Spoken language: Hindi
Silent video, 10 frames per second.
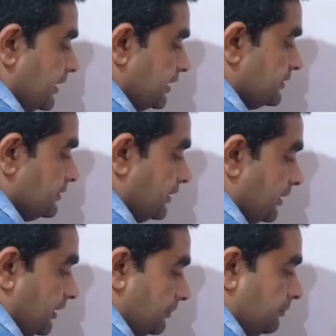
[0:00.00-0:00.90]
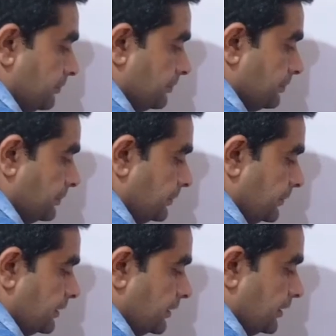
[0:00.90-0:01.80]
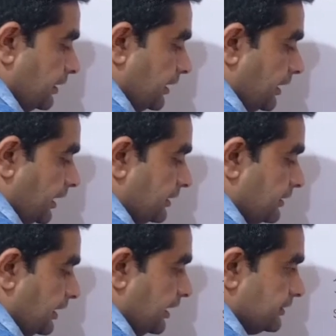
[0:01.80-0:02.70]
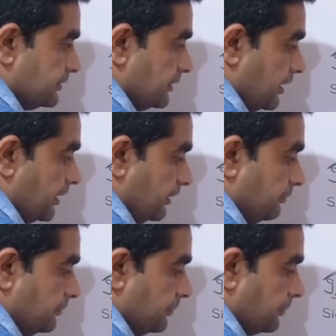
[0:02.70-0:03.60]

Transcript: दैट टाइम एट दैट टाइम